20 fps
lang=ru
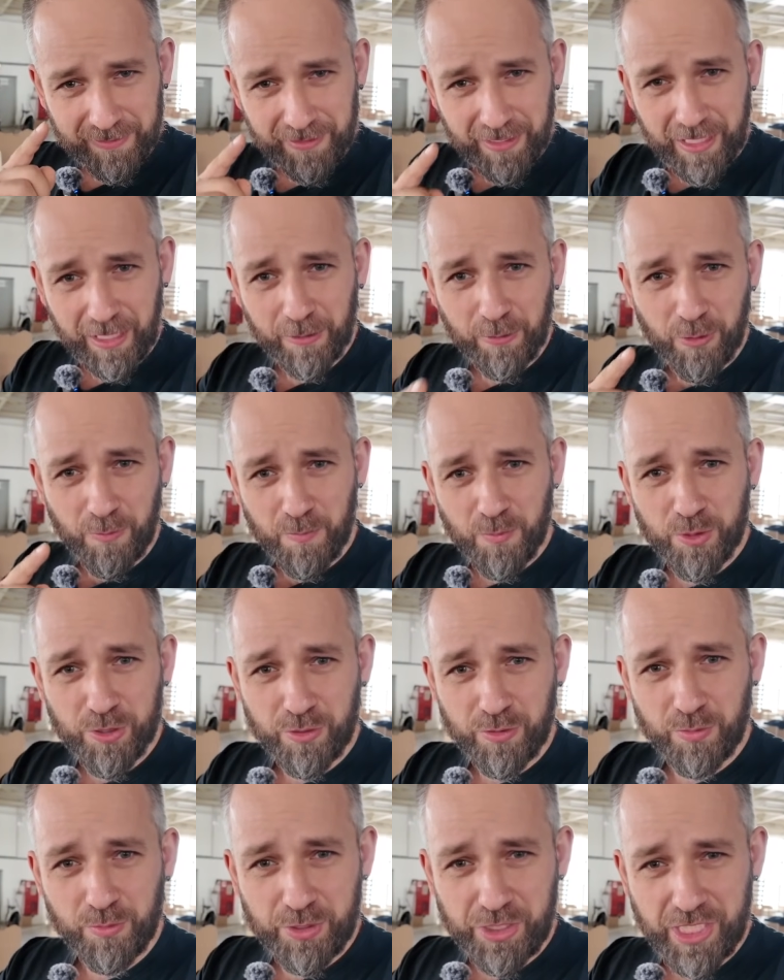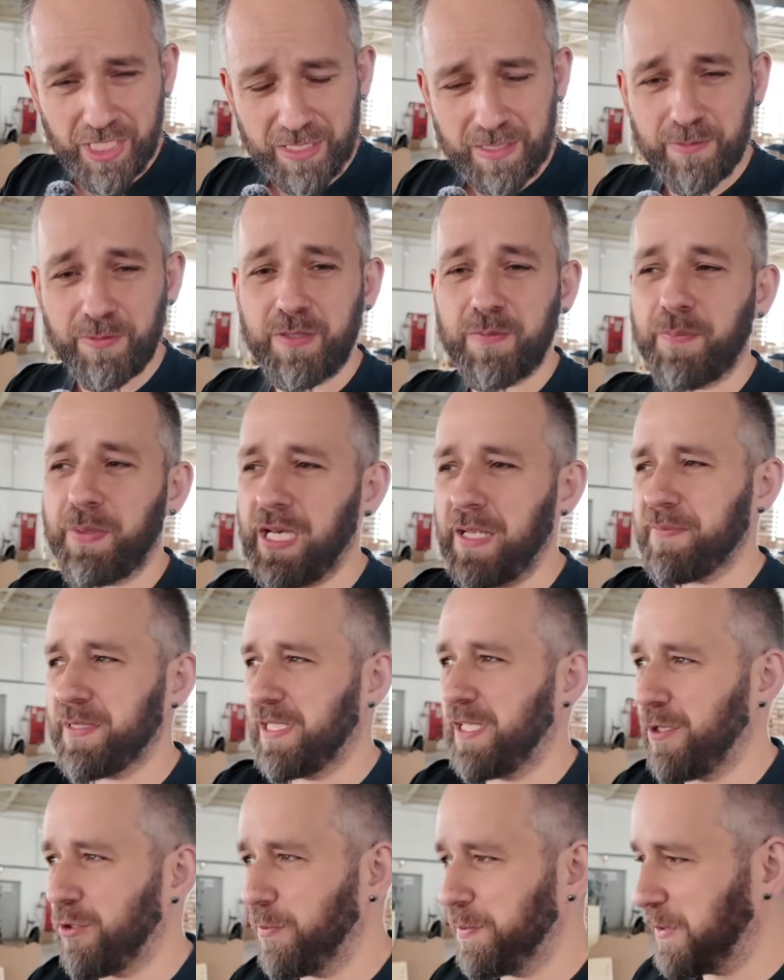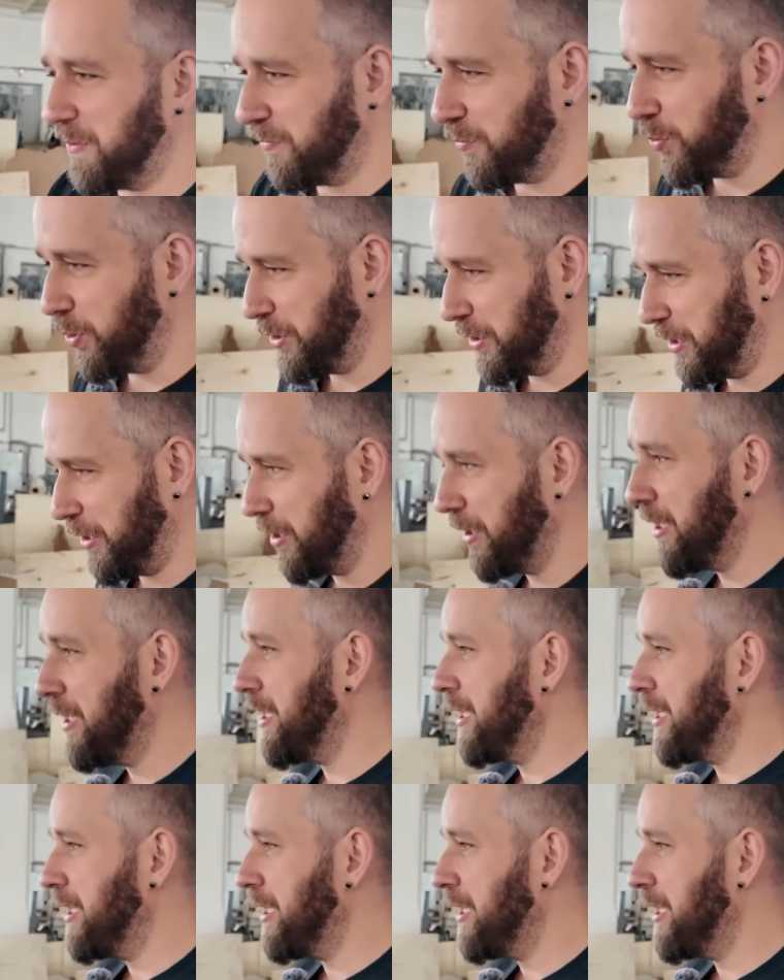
на котором можно участвовать прямо с коробки в гонке.